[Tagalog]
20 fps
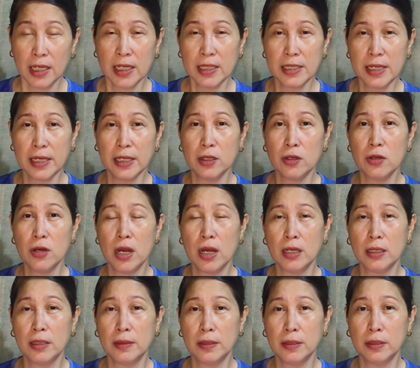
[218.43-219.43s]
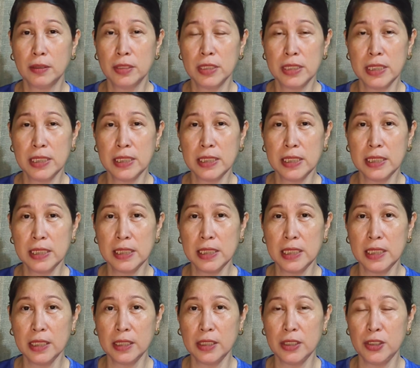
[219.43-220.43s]
Kasi kung ang
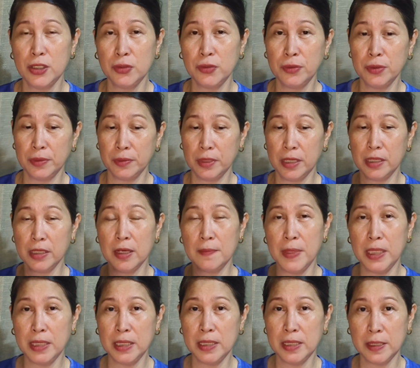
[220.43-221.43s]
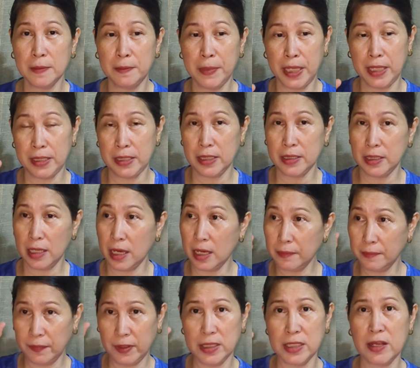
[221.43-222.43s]
consistency ng inyong gagamitin sa base at,
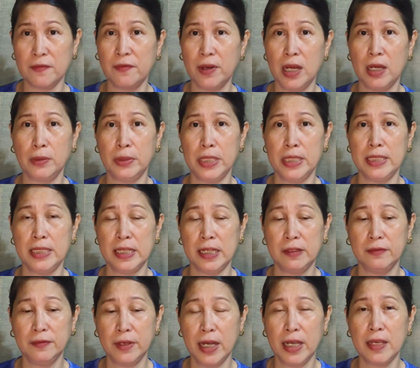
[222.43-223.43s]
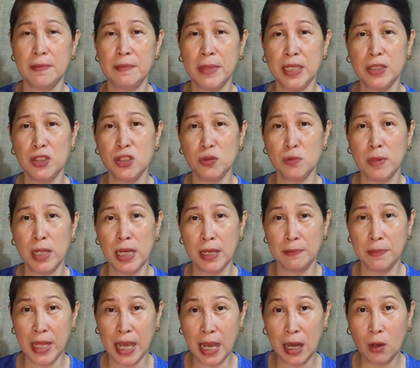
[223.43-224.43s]
at sa flower itself ay medyo
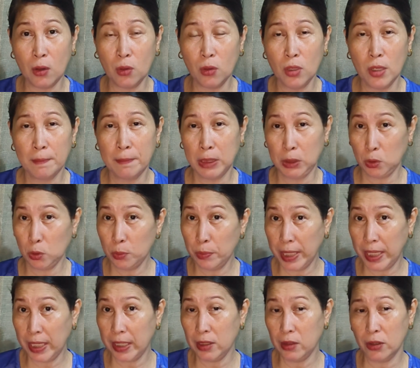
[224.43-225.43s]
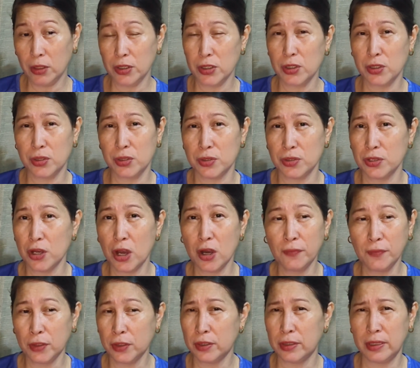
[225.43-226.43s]
malabnaw, matubig, or
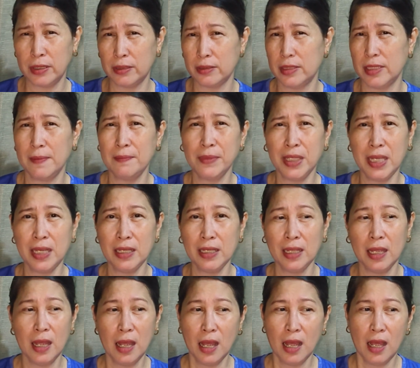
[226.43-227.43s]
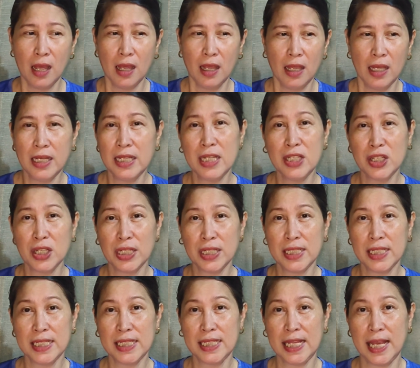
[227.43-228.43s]
soft, or something, hindi siya
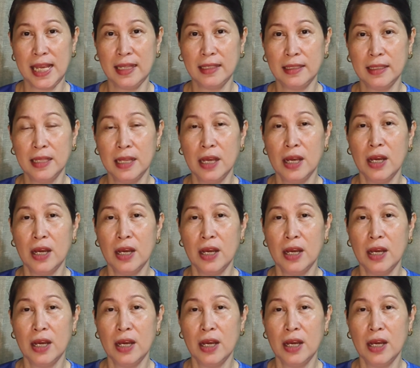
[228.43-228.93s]
nagsiset,